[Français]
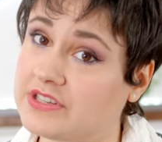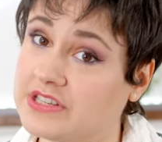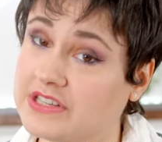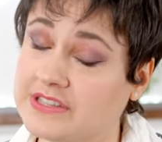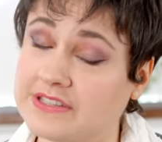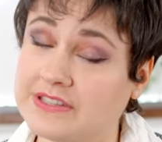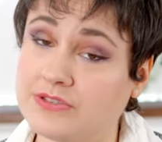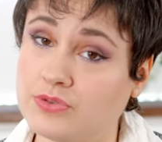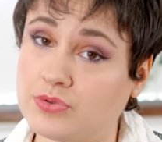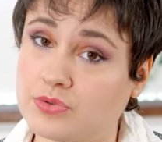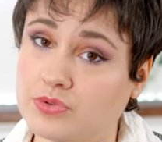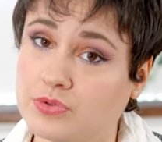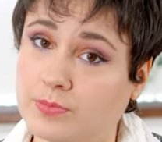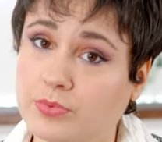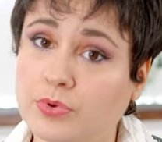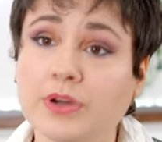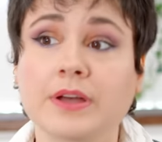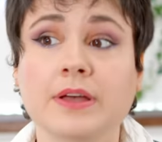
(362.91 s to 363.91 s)
j'insiste sur ce
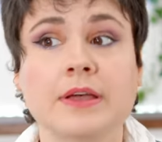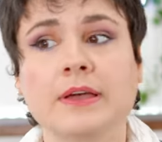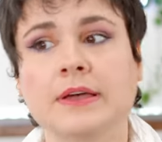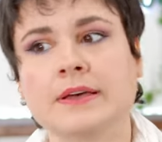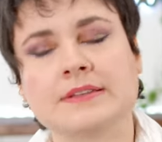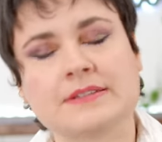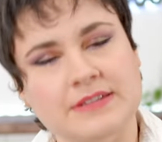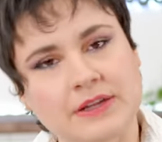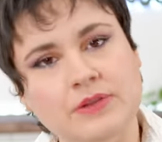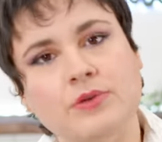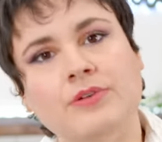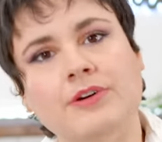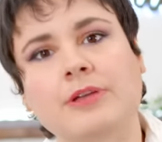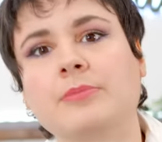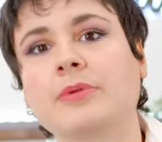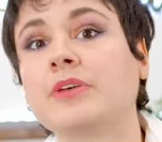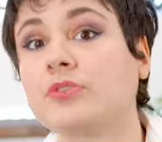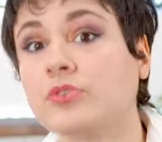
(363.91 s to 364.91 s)
point, ça
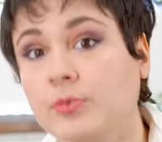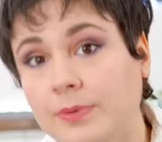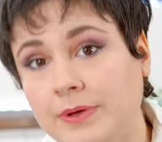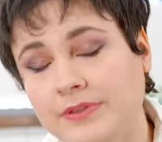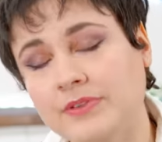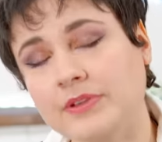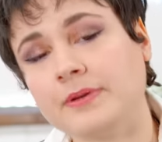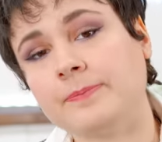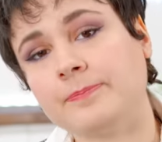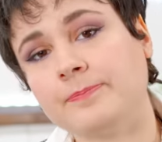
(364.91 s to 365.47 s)
devrait bien se passer.